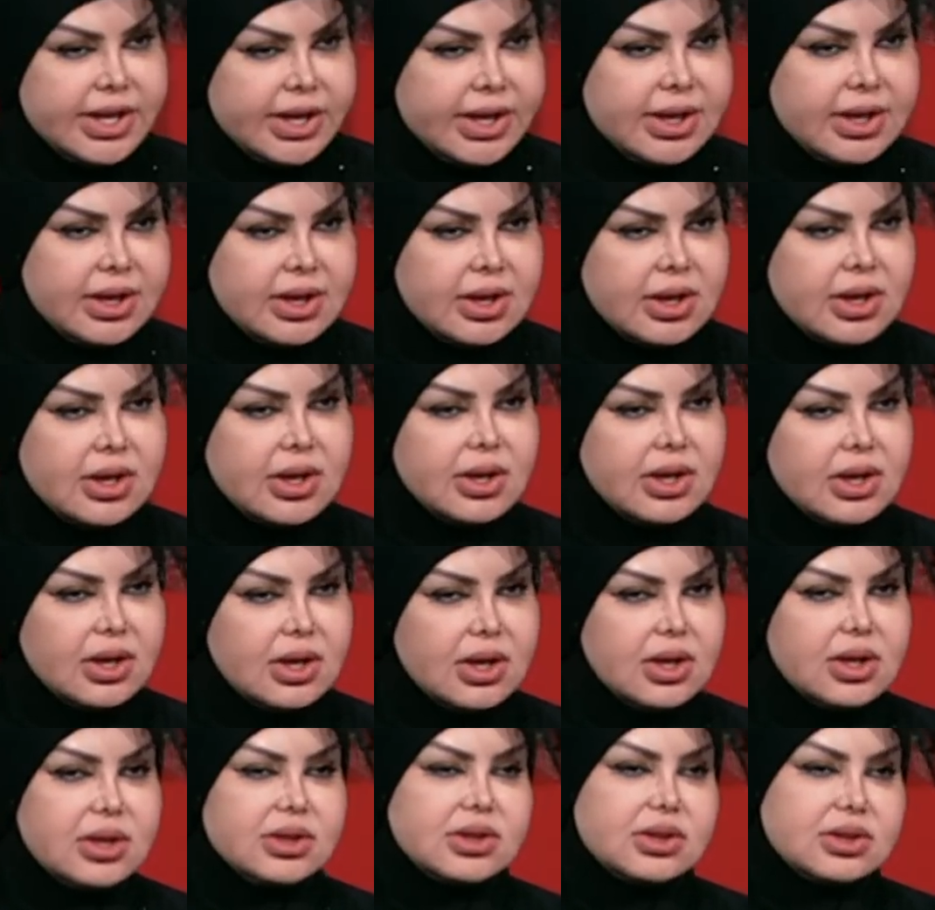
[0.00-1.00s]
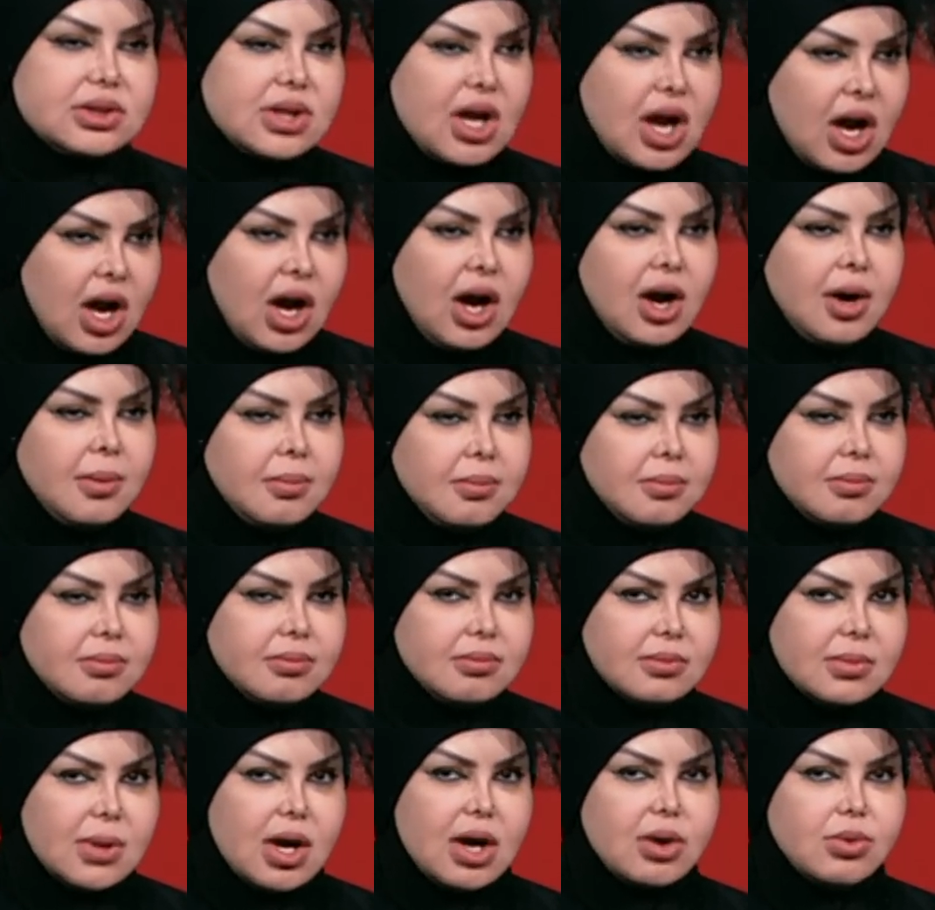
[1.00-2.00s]
ايه الطعام
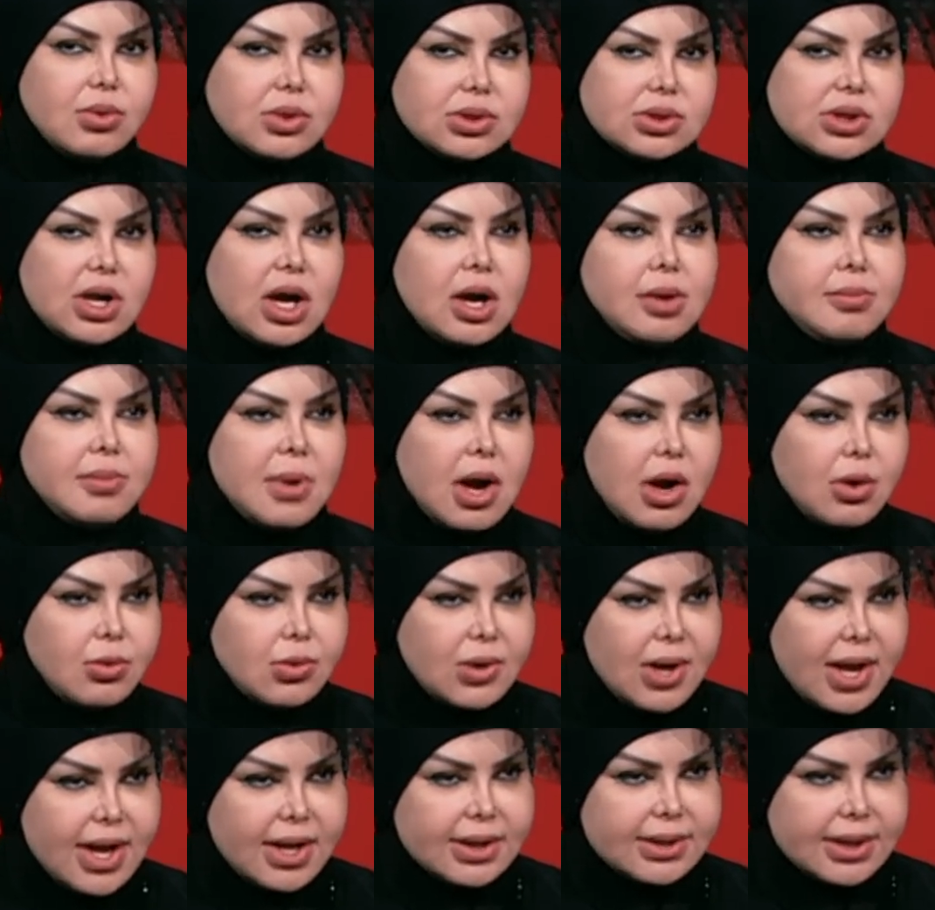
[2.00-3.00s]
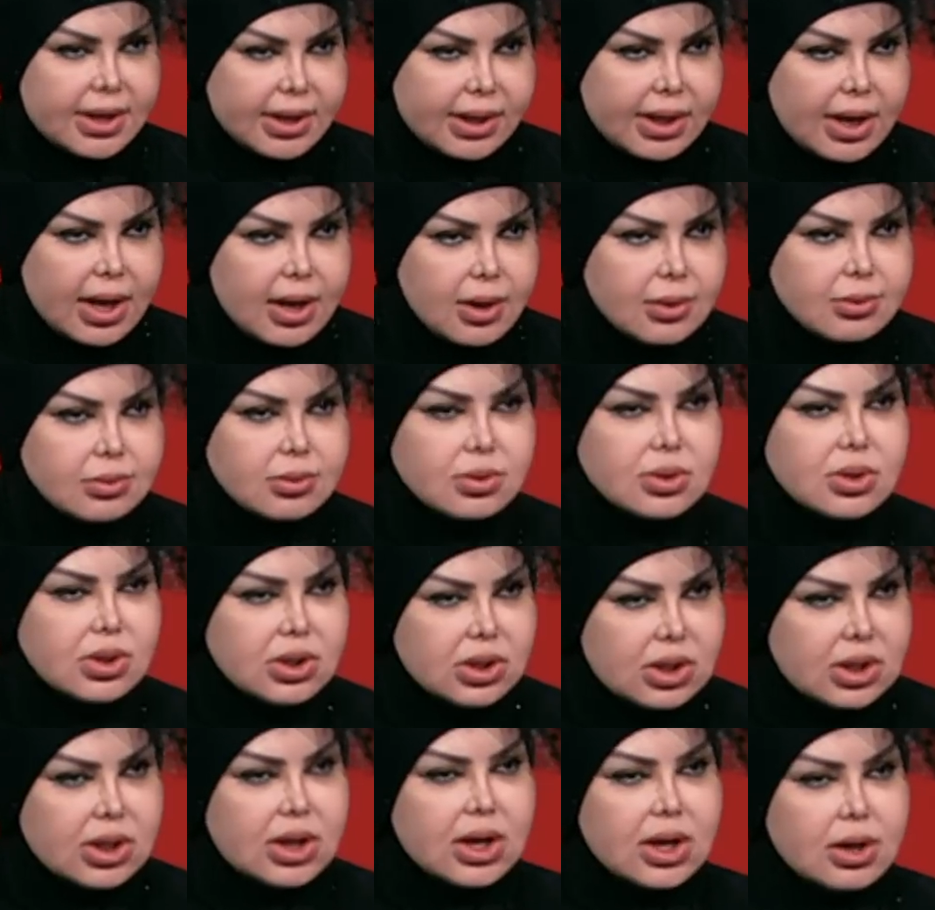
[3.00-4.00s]
او اطعام اولادك او
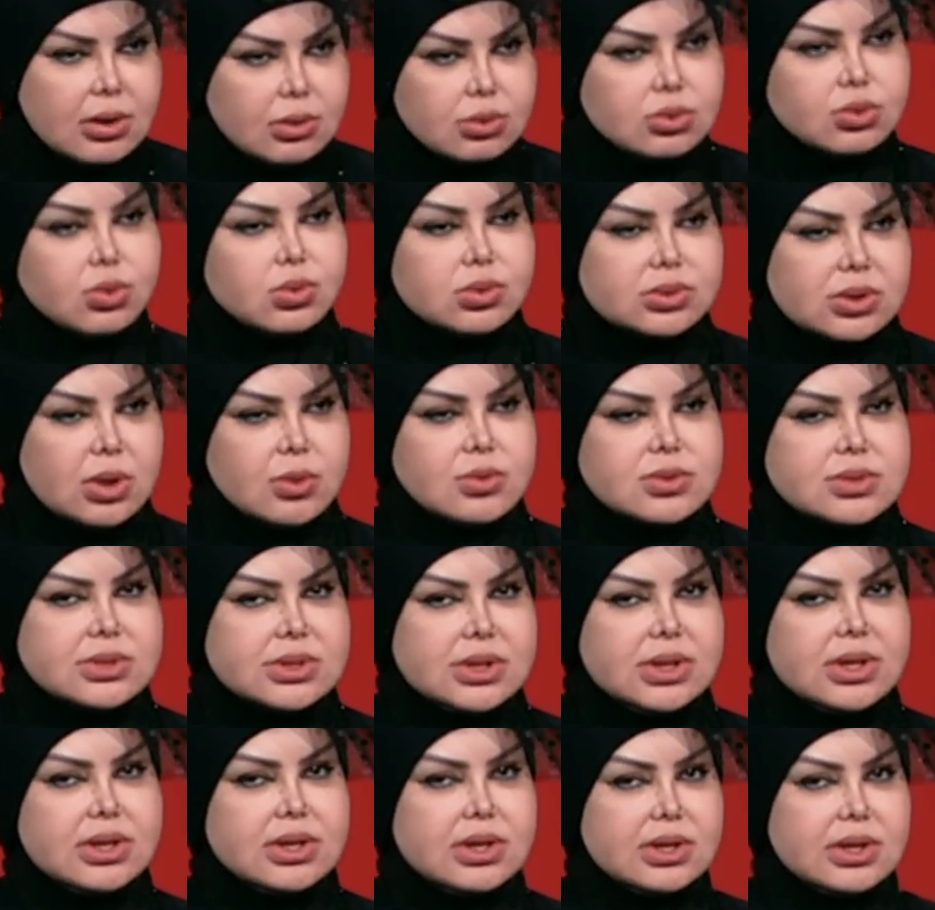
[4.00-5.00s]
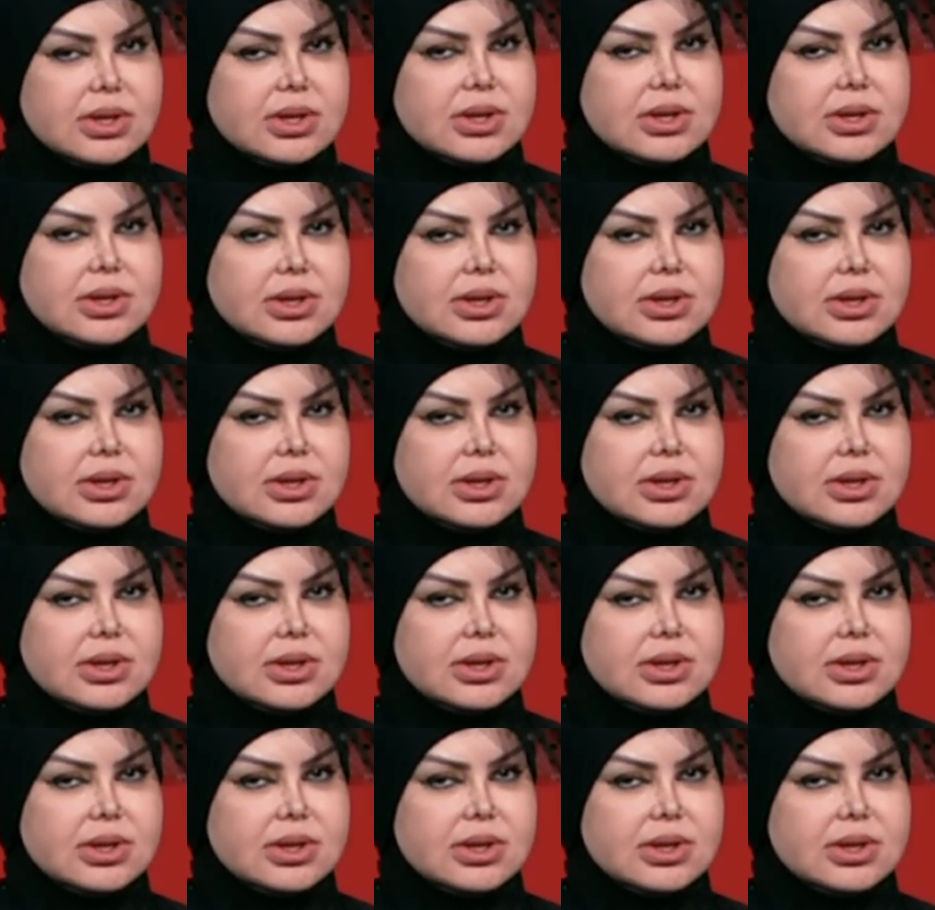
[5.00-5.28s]
او توصيل